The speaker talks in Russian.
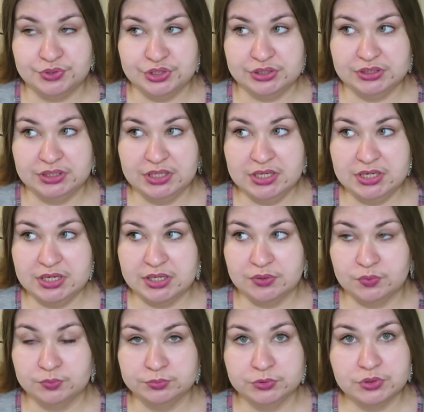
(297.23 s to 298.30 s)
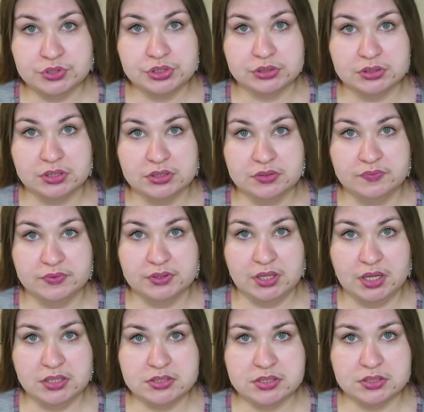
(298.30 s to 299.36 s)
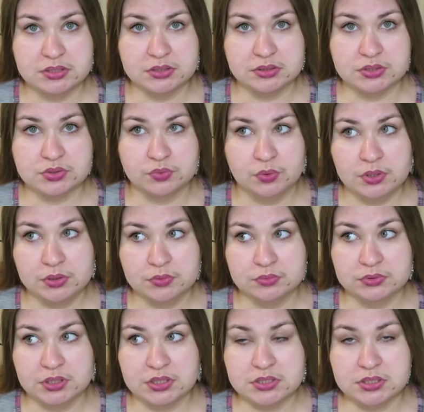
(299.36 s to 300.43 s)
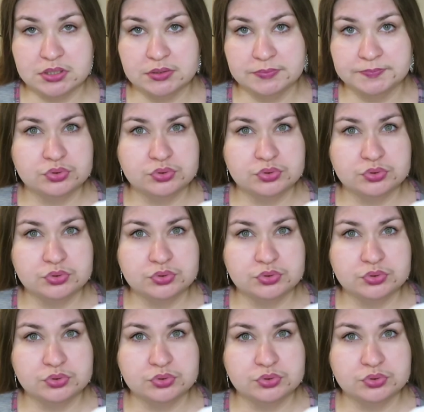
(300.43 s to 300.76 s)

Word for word: 4 умножить на 12, это сколько у нас?